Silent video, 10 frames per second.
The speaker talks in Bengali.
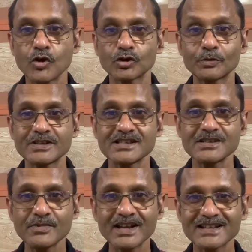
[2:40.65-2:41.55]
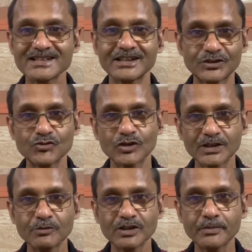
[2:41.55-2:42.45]
অথবা যে ইমেল আছে তাতেও কথা
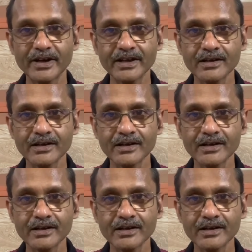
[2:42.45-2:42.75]
বলতে পারেন